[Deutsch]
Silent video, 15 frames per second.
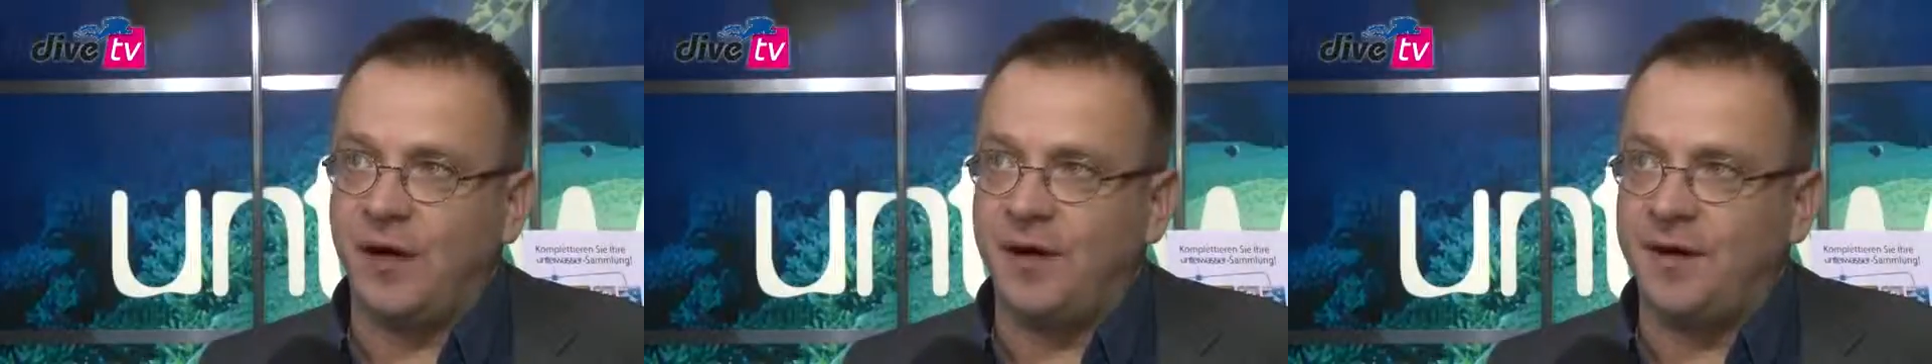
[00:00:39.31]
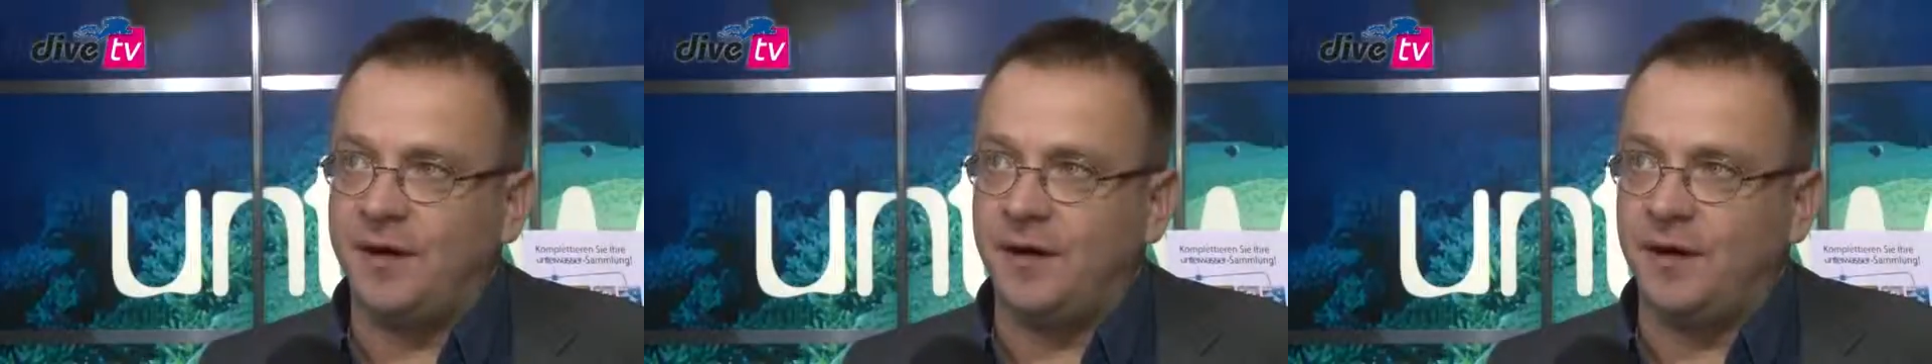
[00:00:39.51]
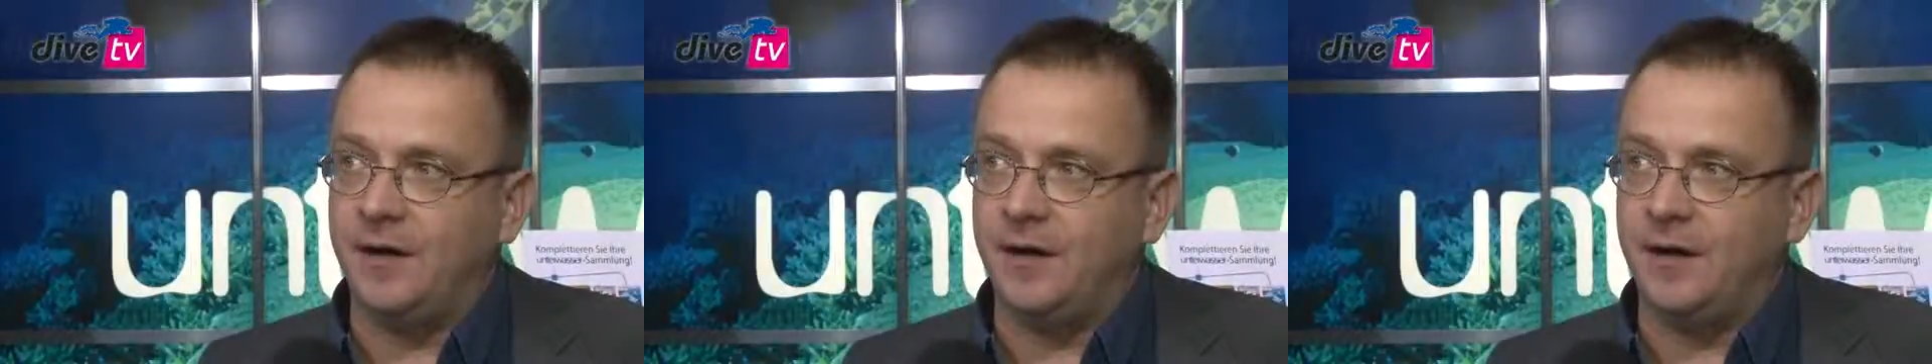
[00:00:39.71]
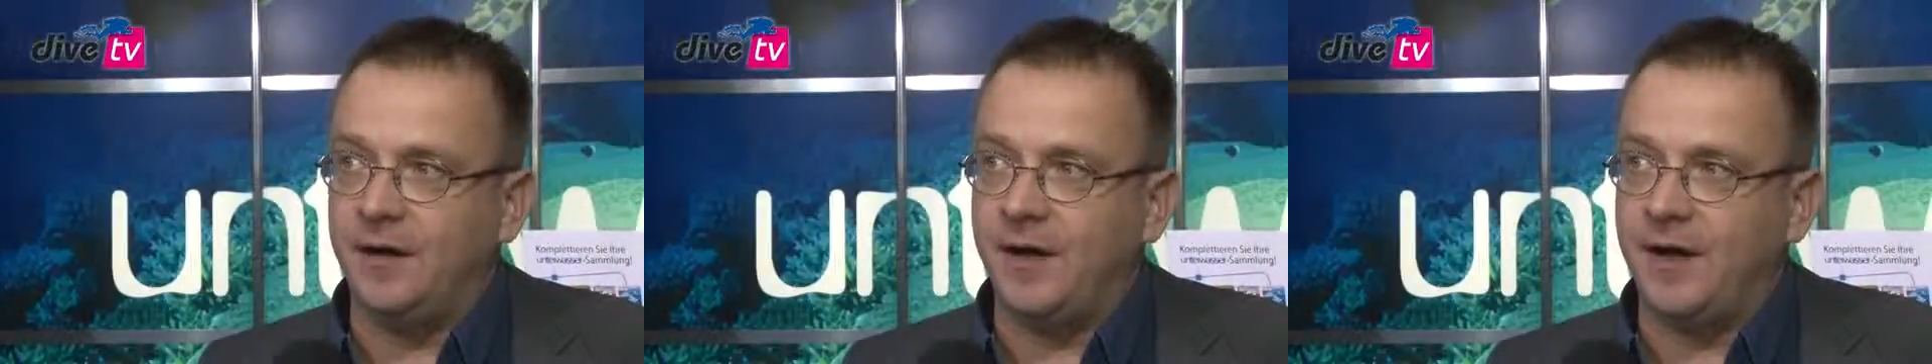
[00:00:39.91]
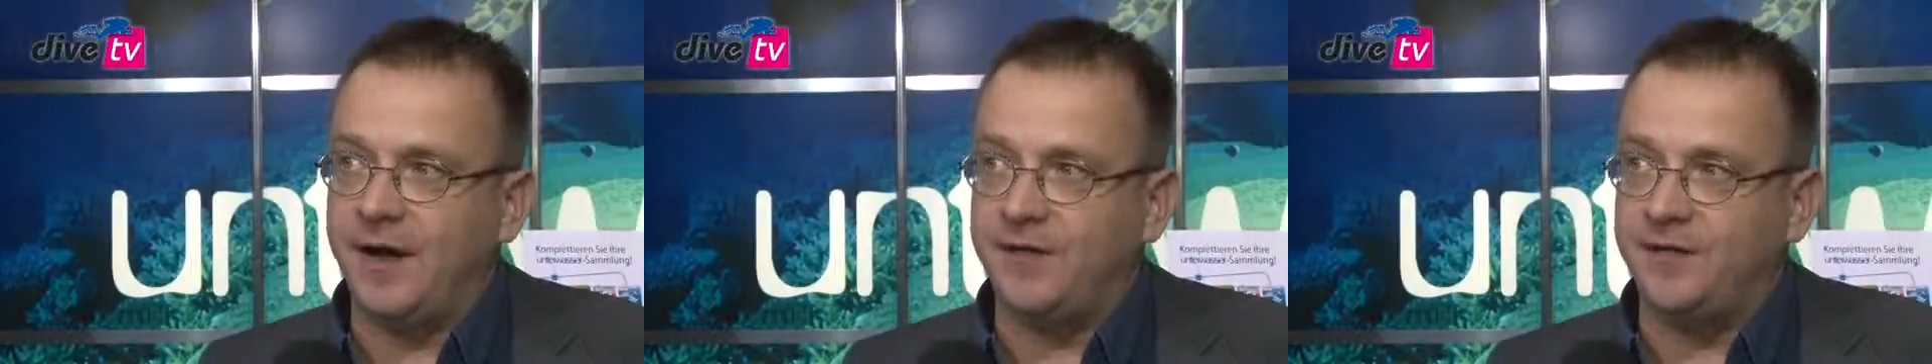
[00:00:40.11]

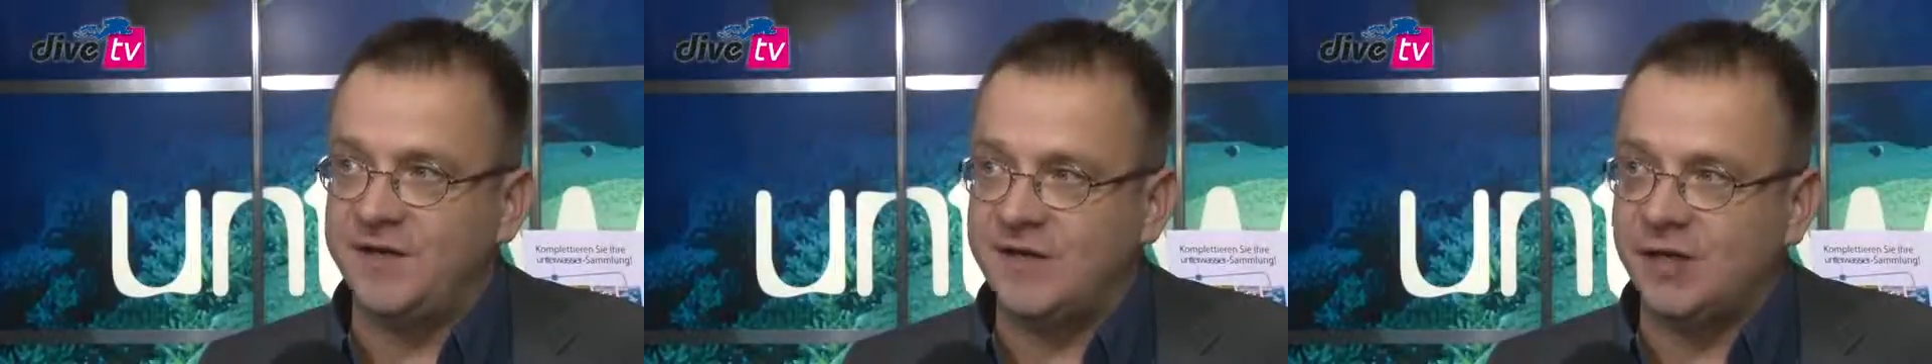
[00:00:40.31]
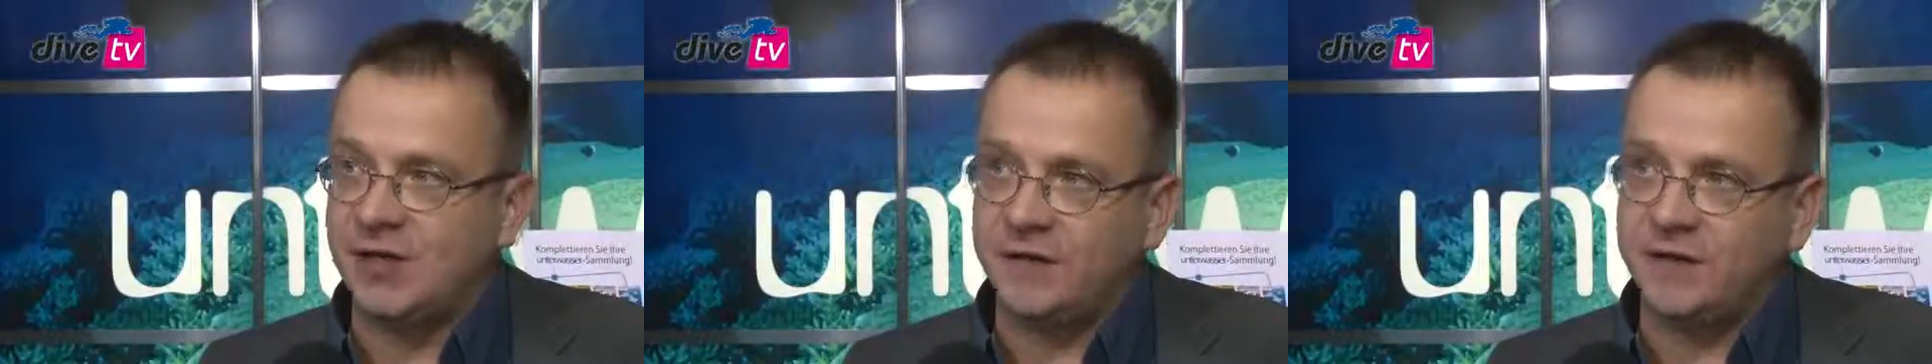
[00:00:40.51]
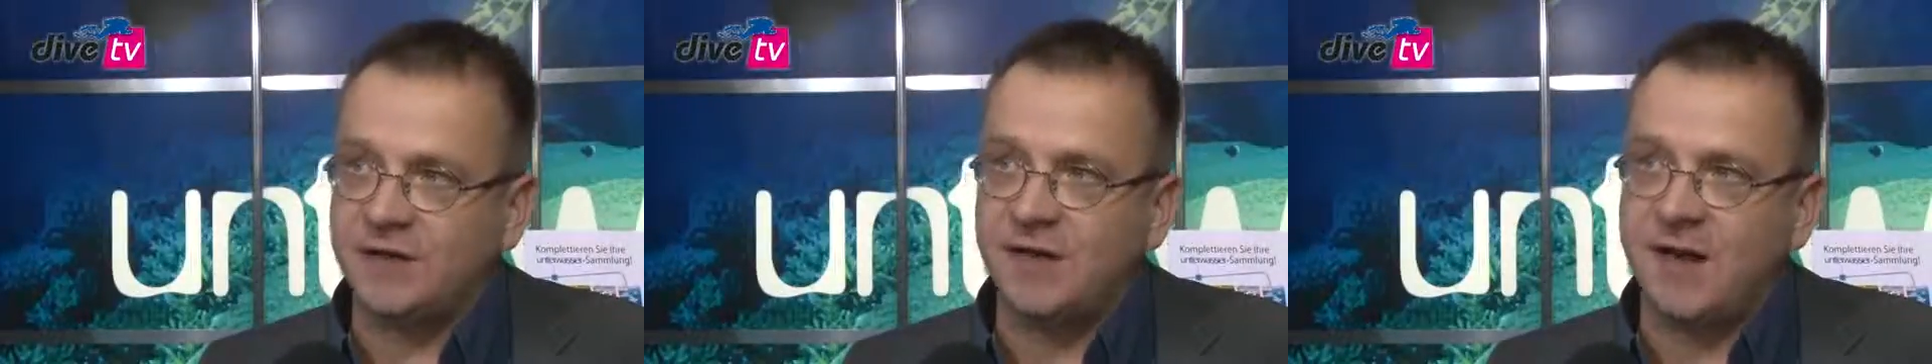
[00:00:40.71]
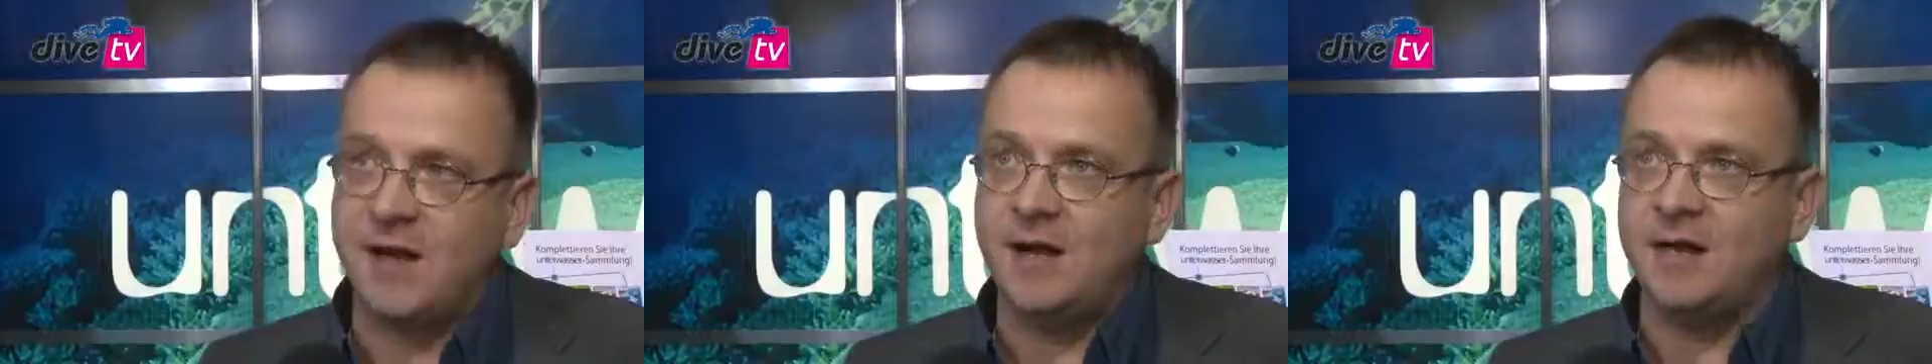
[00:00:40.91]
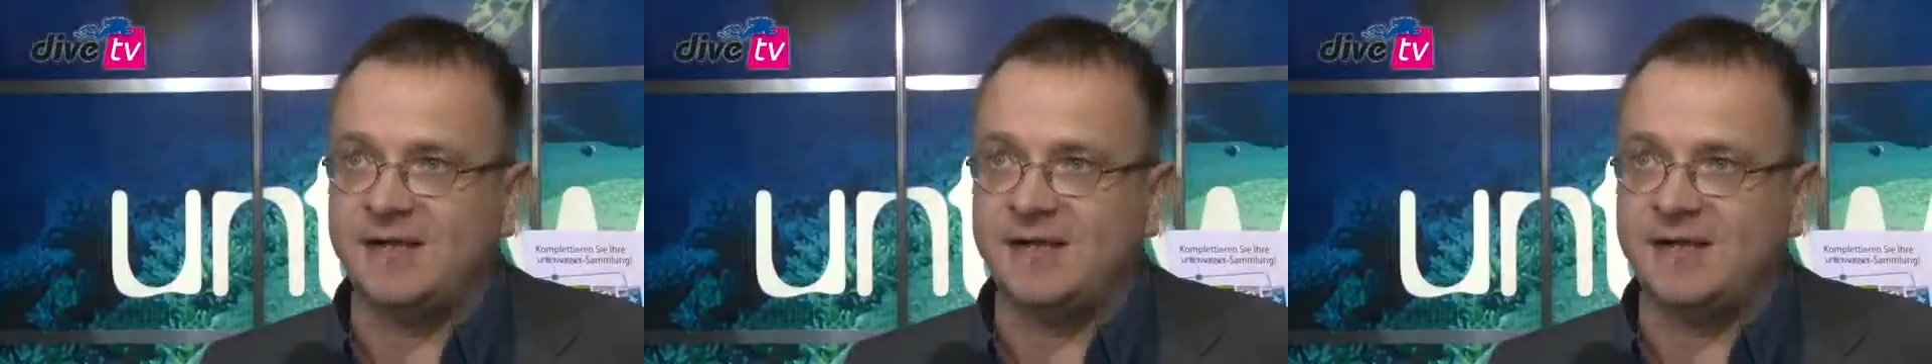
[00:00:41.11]
eine, einen Wissenschaftsteil.